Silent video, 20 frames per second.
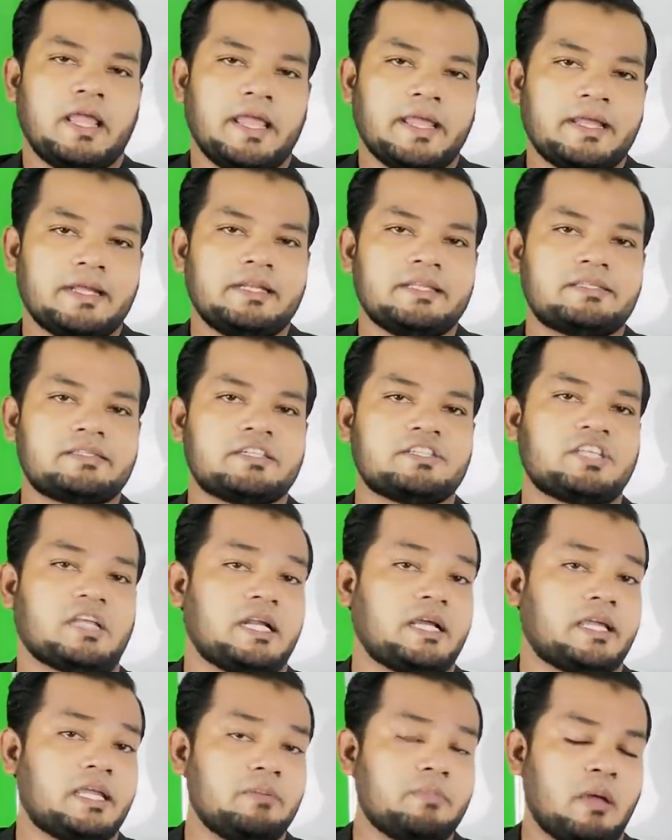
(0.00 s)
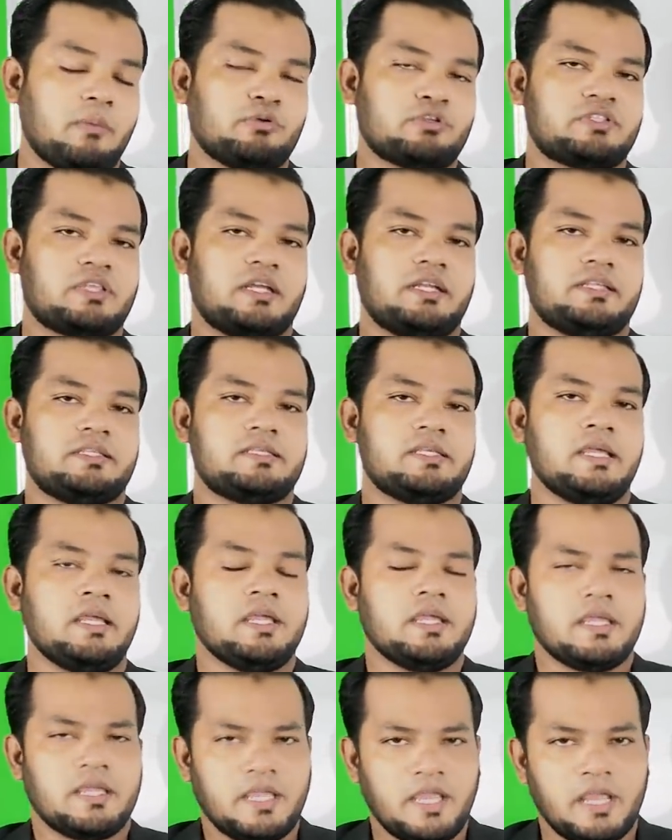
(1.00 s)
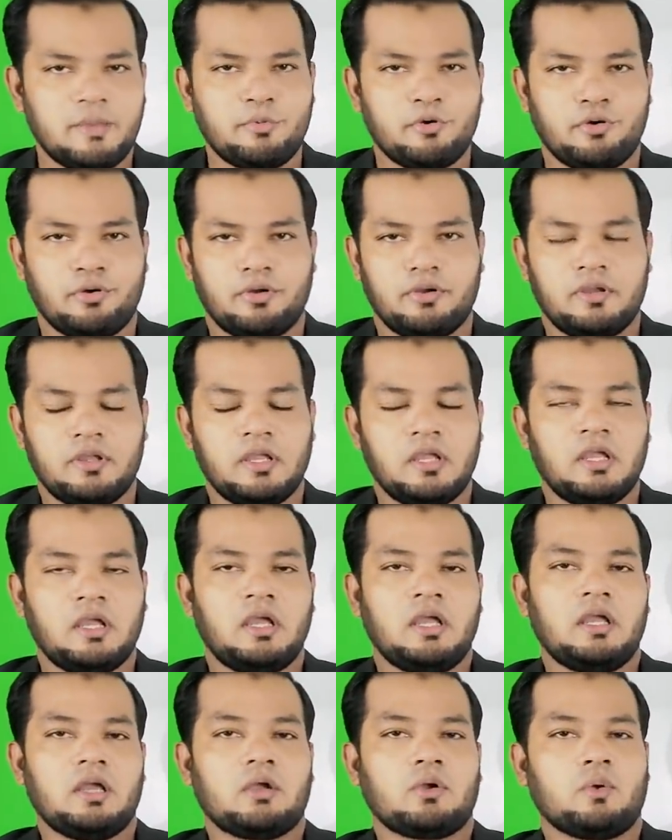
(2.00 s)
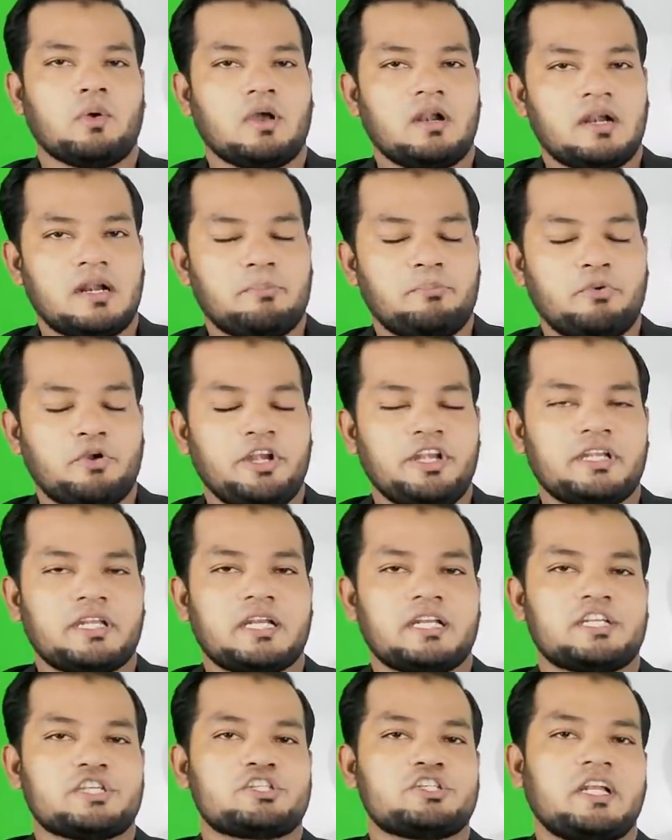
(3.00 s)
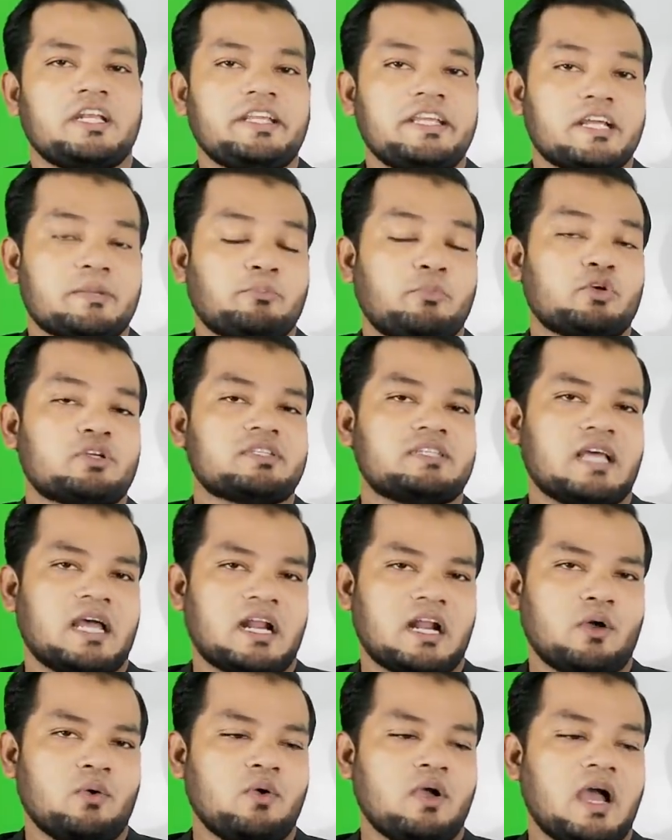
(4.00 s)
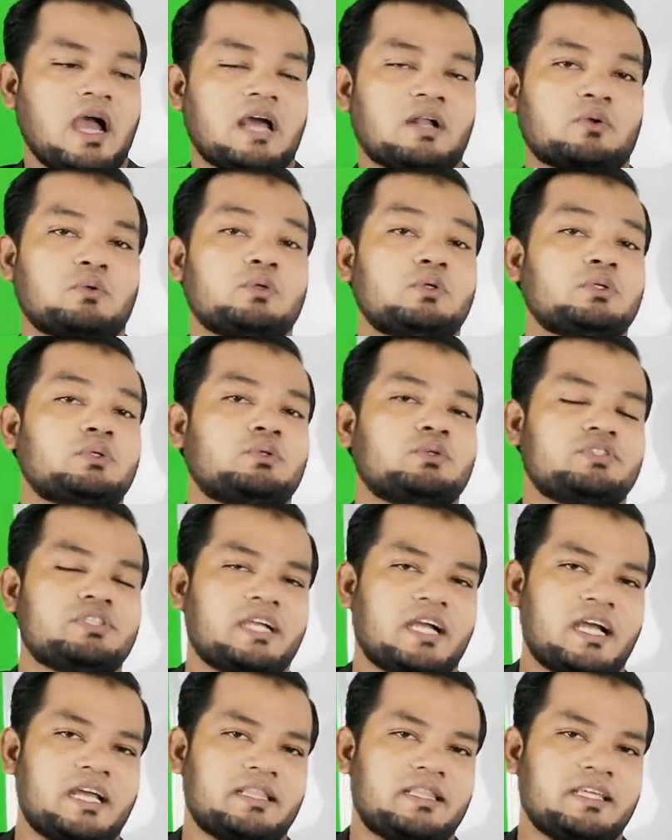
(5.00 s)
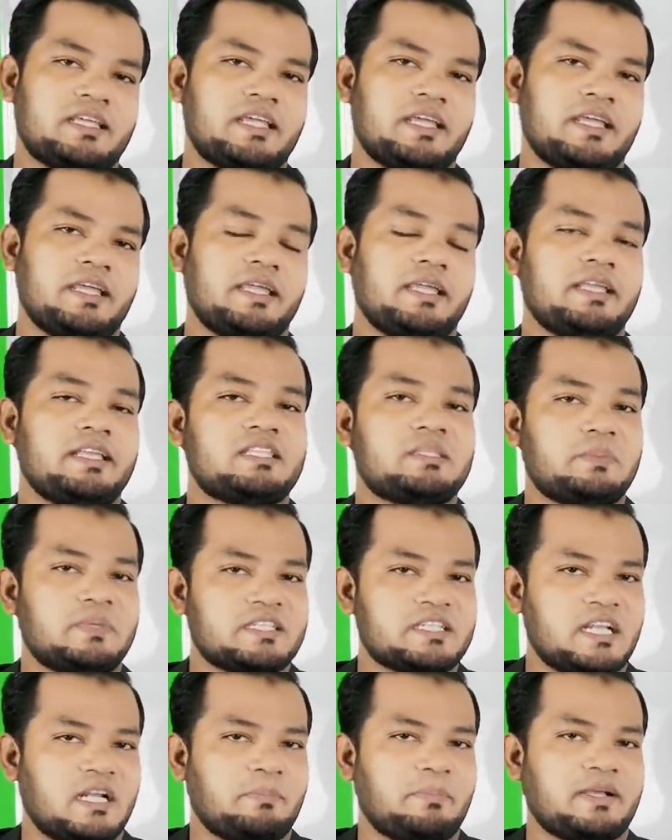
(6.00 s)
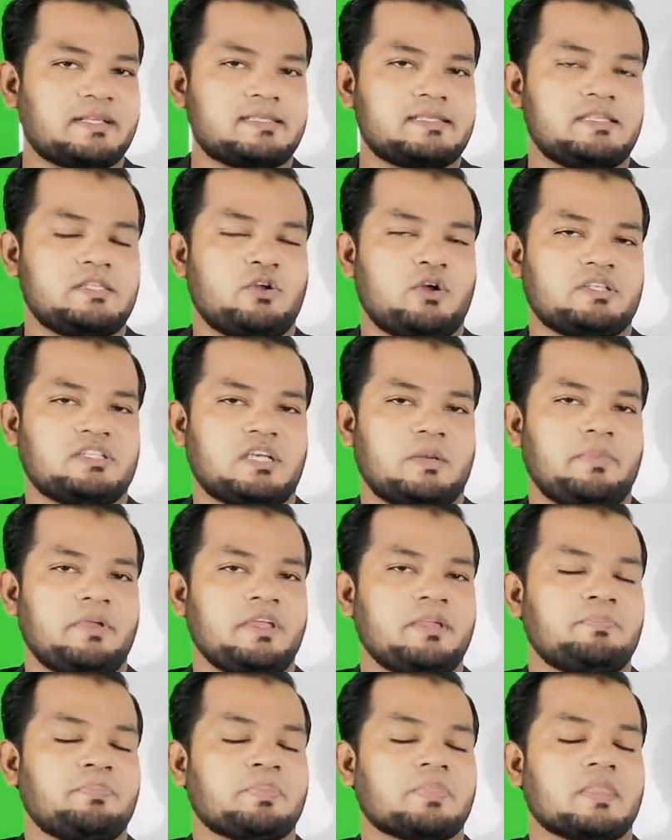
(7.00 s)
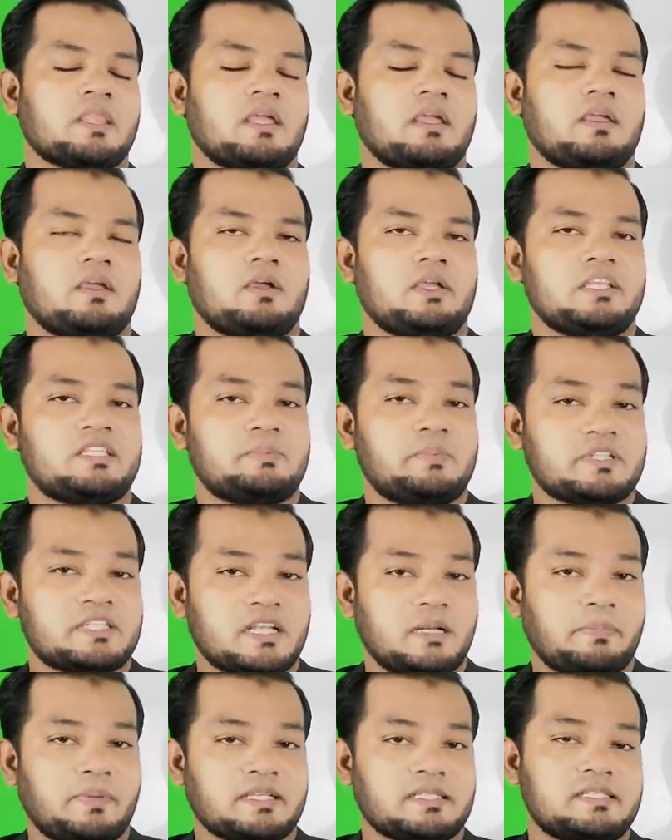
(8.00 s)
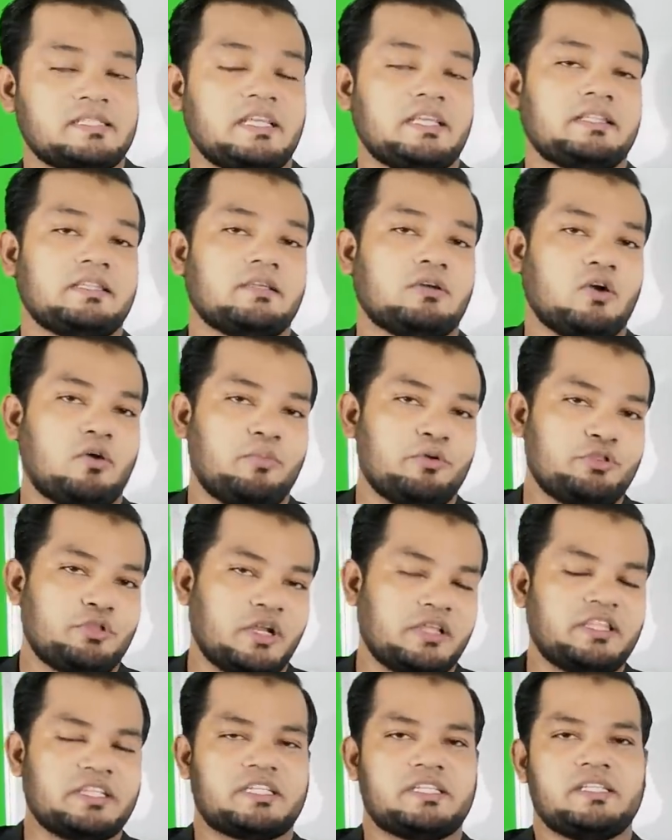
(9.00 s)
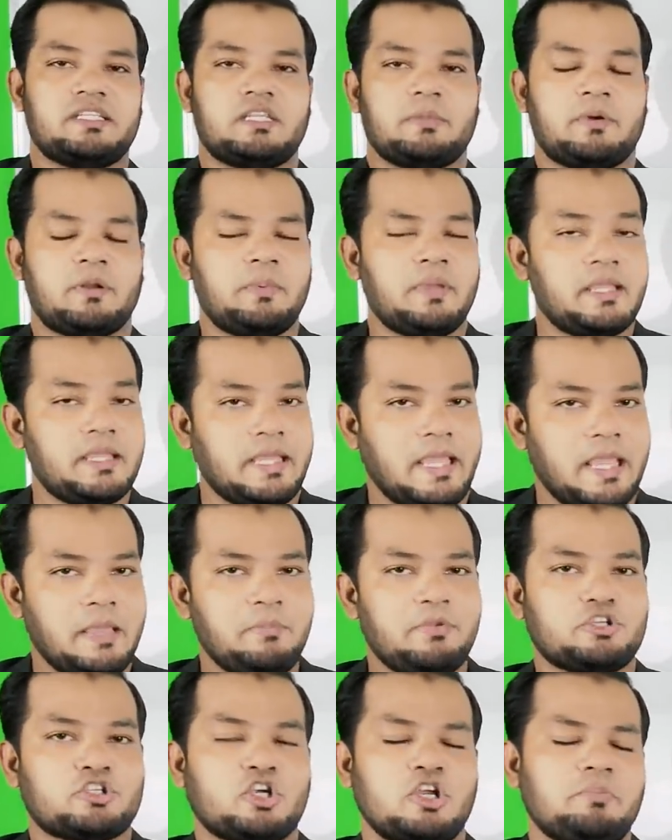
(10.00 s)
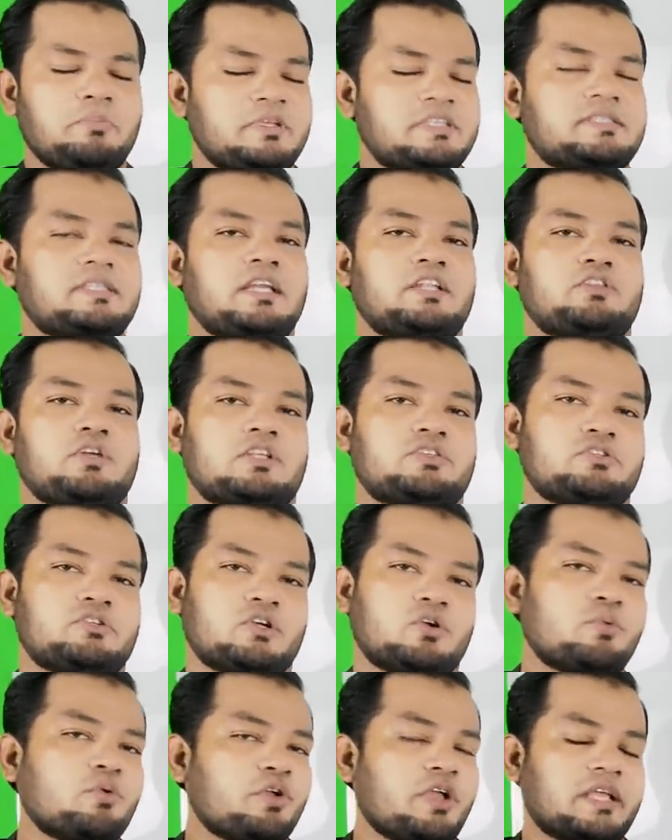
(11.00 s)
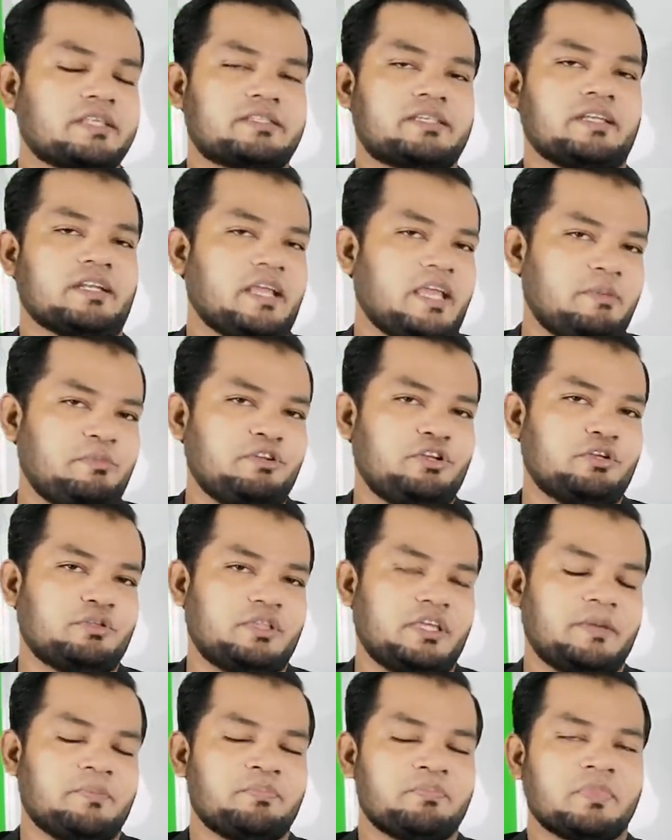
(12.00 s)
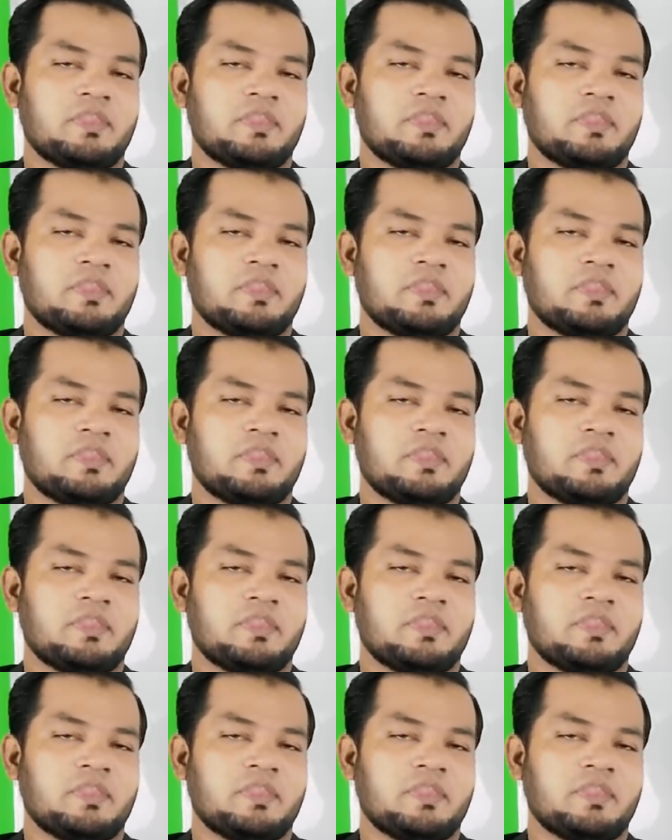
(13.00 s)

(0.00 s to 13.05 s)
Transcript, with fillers: এগেনস্টে তারা কি ব্যবস্থা নিচ্ছে এবং কুয়ালালামপুর ইন্টারন্যাশনাল এয়ারপোর্ট ছাড়াও আর কোন কোন জায়গা থেকে স্পেশাল পাস নেওয়া যাবে স্পেশাল পাস নিয়ে অবৈধরা দেশে যেতে পারবে এই বিষয়ে বিস্তারিত আলোচনা করবো আজকের এই ভিডিওতে